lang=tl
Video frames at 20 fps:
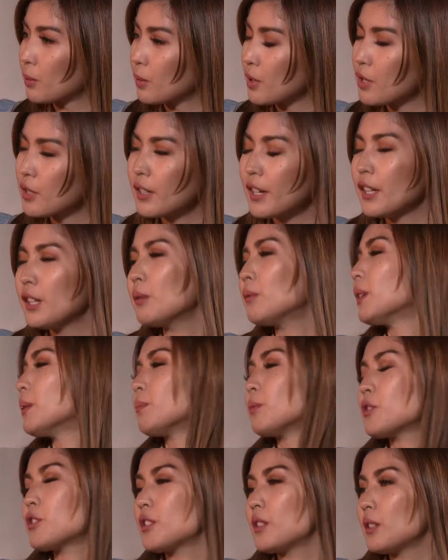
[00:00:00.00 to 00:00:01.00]
Was there anyone
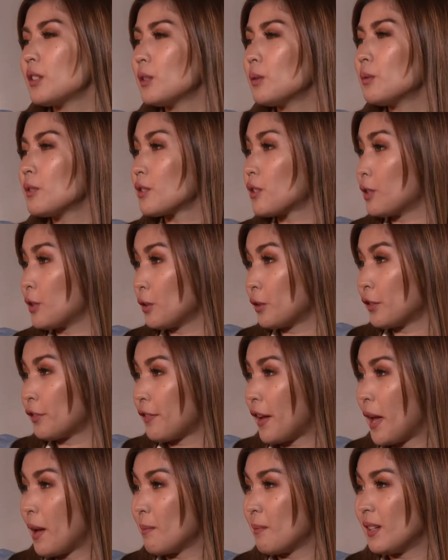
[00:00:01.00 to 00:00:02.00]
pushing you? Was it your
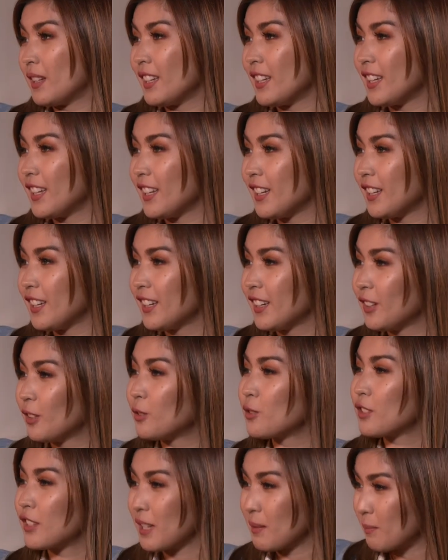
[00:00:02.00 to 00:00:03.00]
family
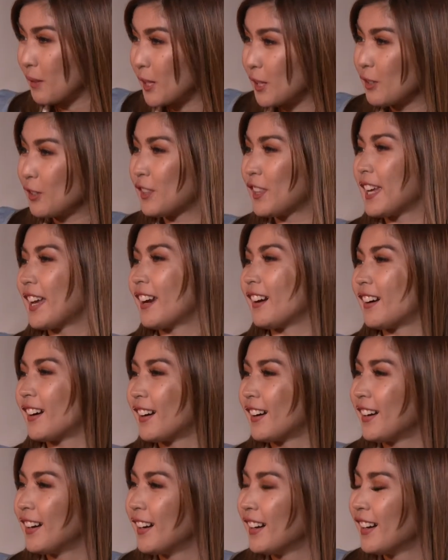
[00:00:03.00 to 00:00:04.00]
who's keeping you there?